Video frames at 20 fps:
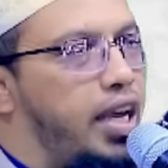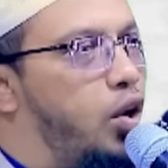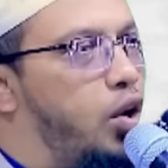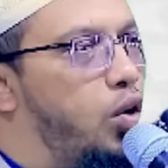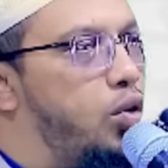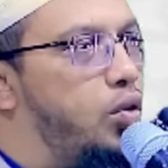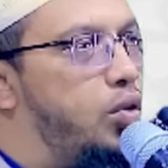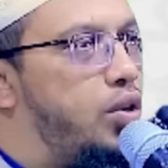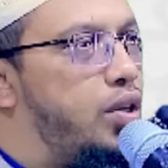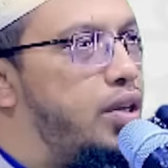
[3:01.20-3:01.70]
গেল
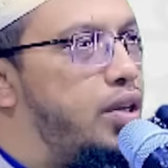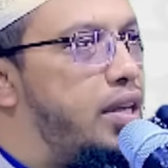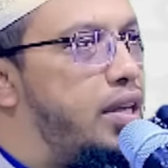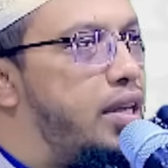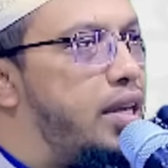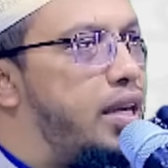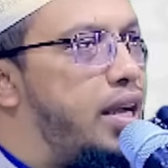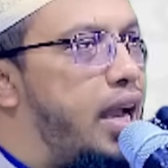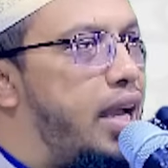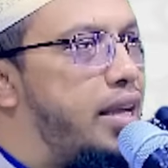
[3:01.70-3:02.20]

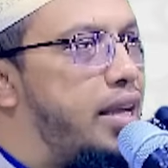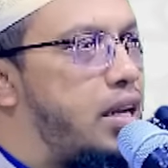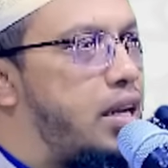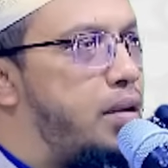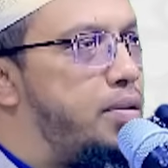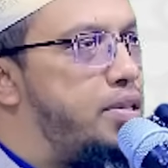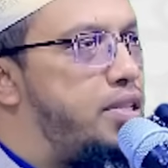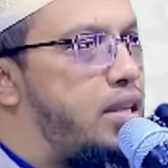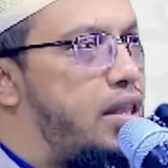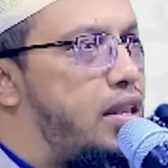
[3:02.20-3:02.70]
এটা
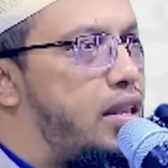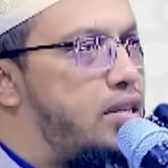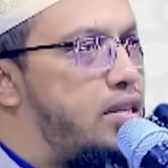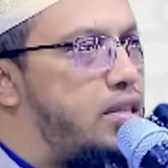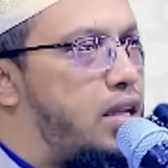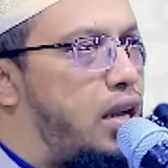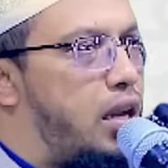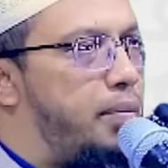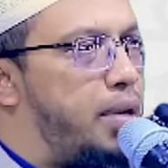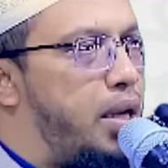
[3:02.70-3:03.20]
নবী
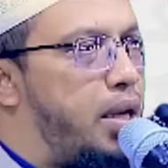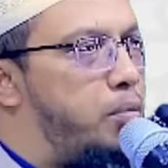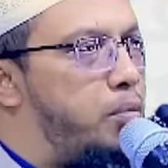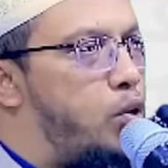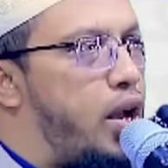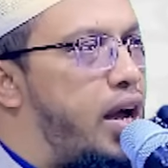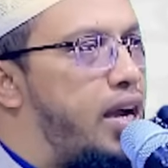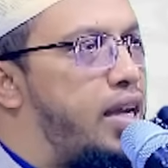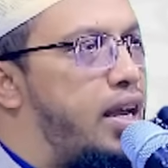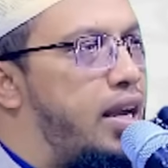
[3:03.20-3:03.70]
সাল্লাহ সাল্লামের
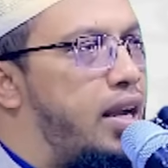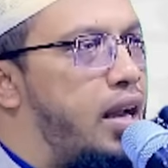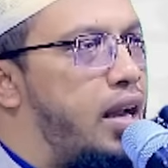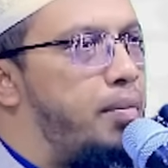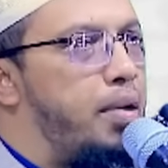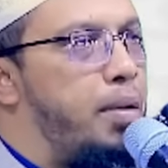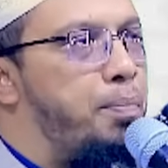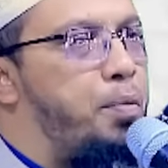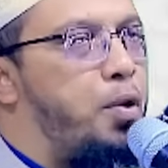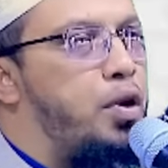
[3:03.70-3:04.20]
বোরাকের
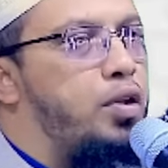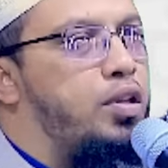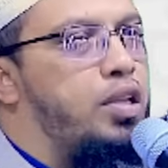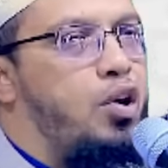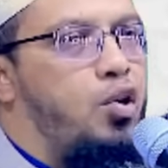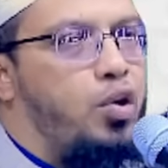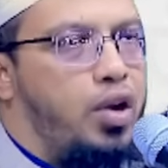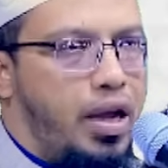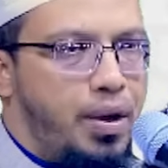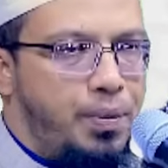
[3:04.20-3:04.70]
নামে
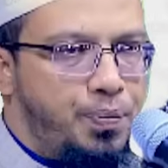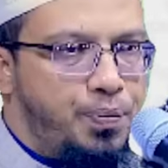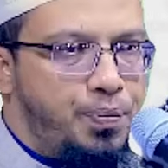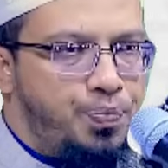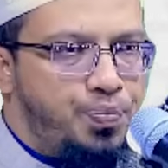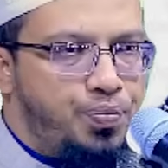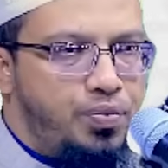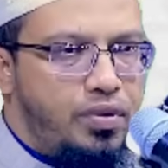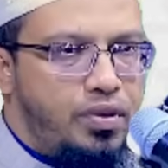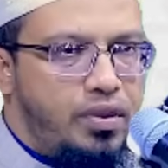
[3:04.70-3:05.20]
প্রতারণা
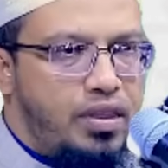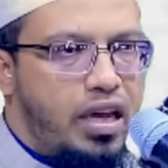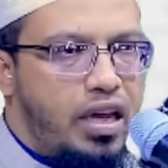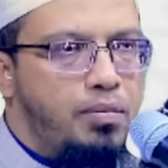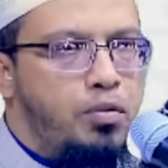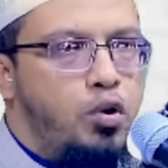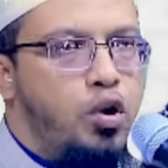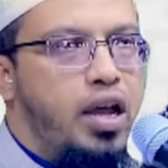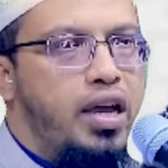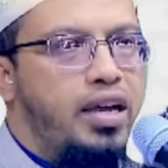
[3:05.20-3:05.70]

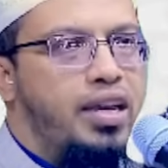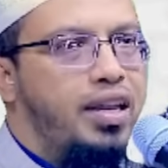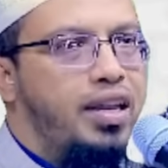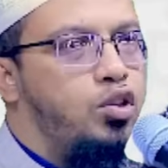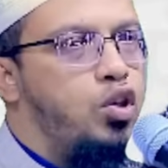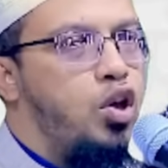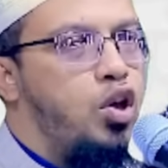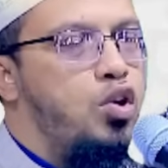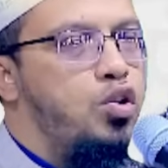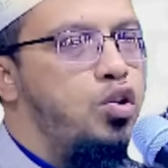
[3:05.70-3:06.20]
তার
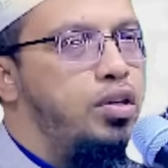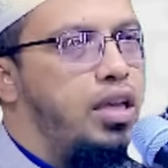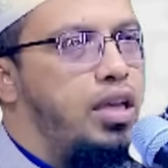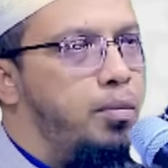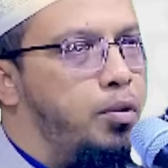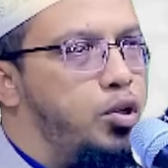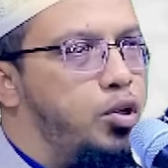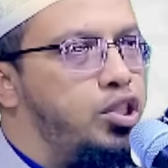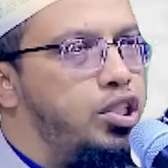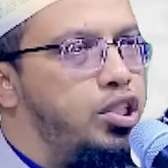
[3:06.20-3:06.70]
বোরাকের ধরন
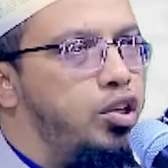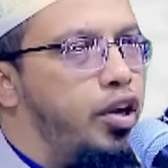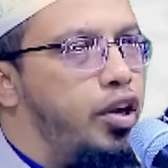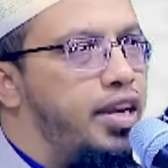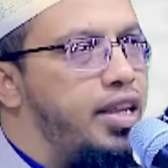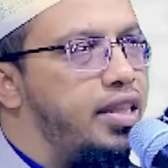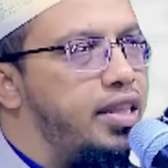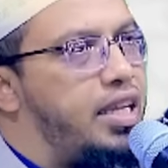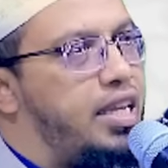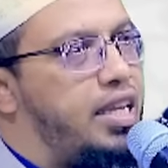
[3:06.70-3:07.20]
কেমন ছিল
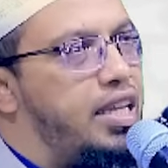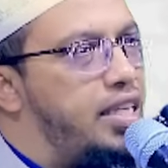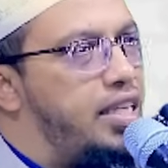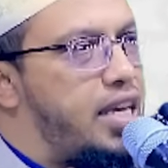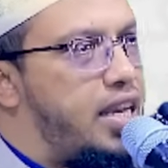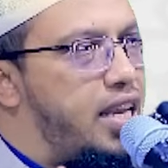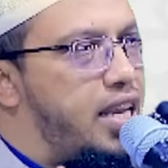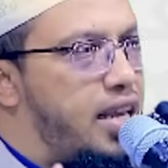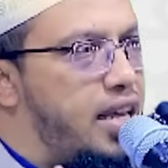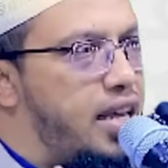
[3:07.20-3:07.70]
এটা তিনি
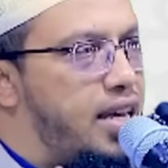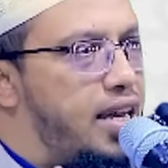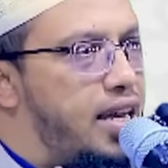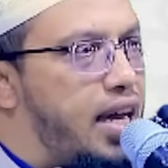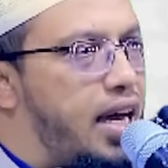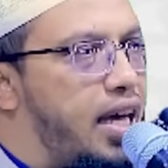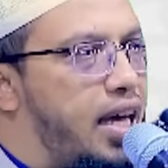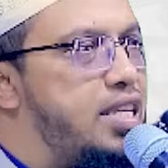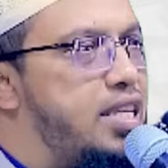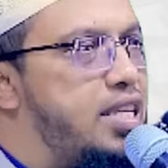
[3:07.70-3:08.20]
জানেন
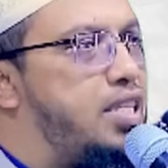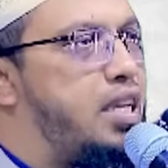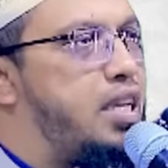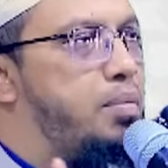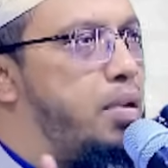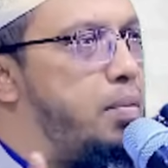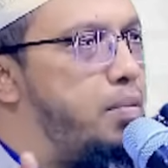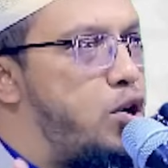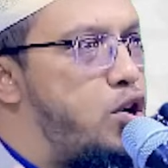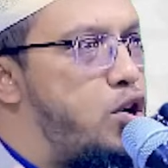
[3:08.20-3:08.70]
হাদিসের
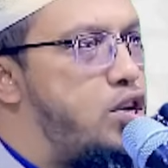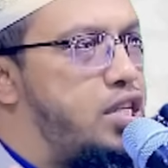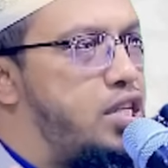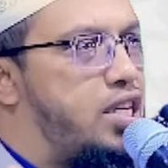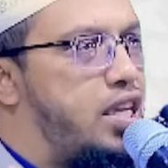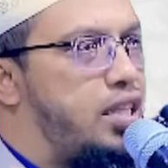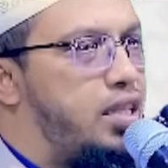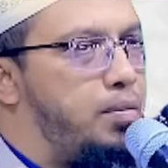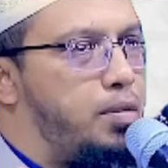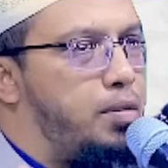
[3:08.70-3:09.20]
বিবরণের
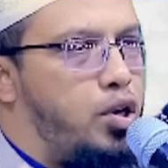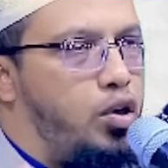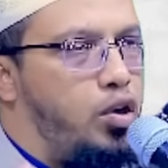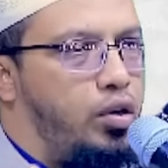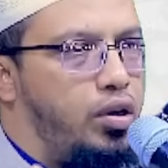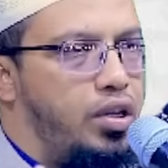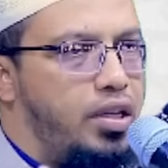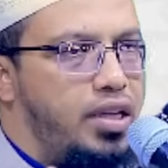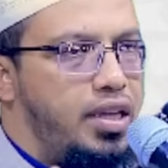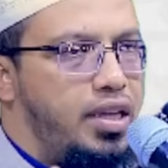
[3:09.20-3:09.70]
সাথে বরং
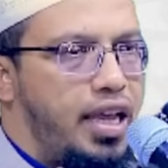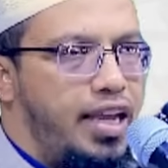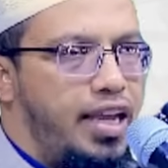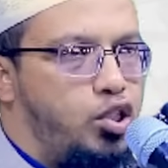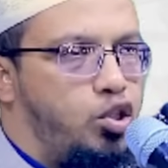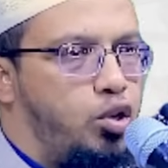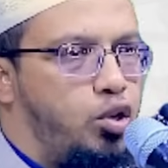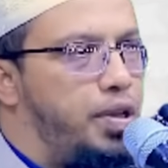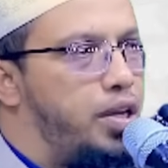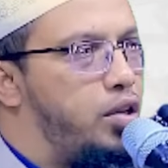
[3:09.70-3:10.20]
এই
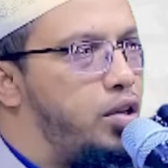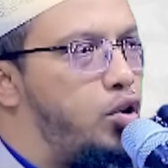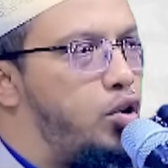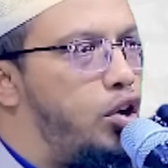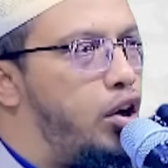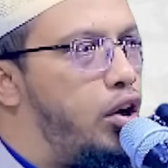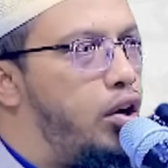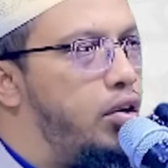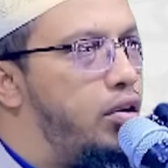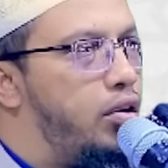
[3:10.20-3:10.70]
ছবির কোনো